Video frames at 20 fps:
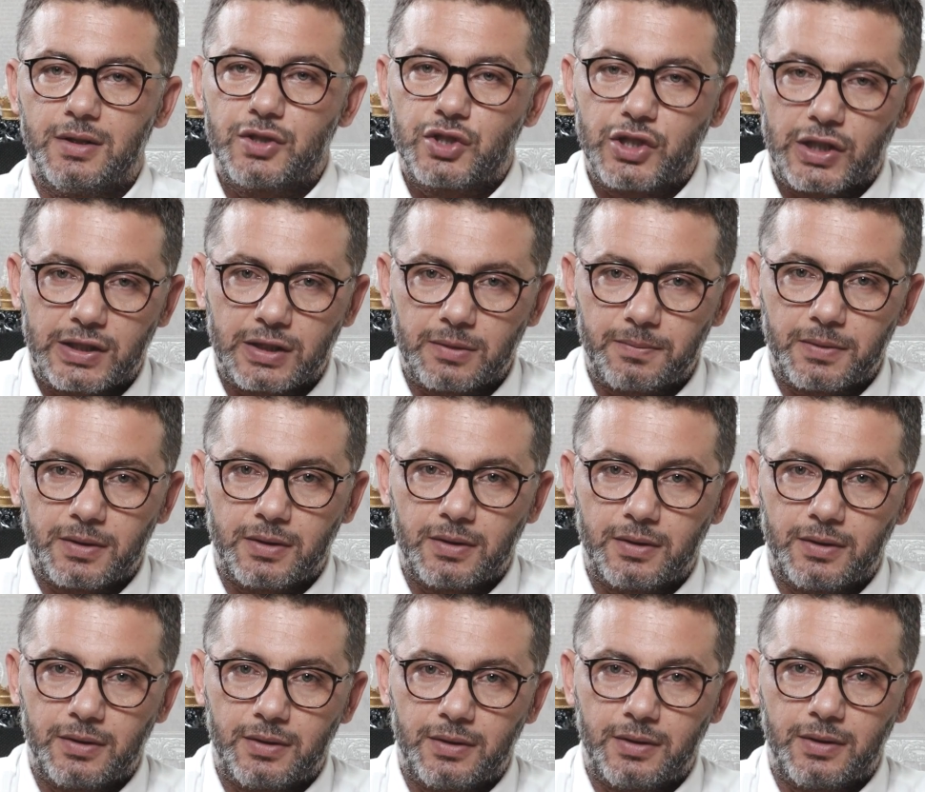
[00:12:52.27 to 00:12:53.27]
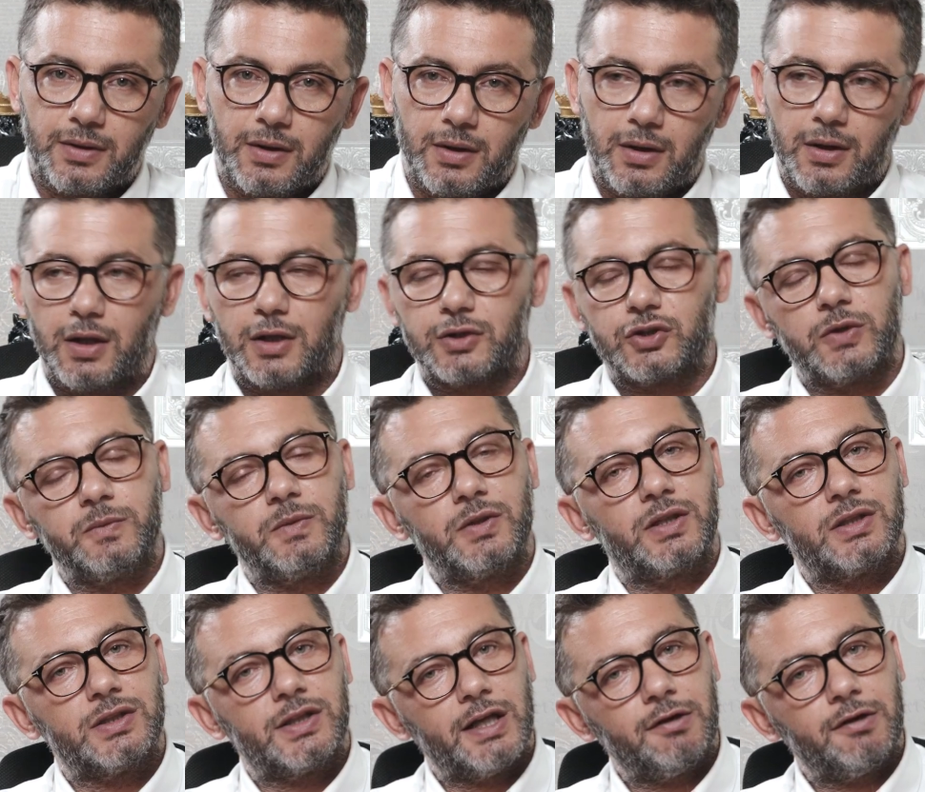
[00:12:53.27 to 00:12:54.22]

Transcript: çekip e tabii ki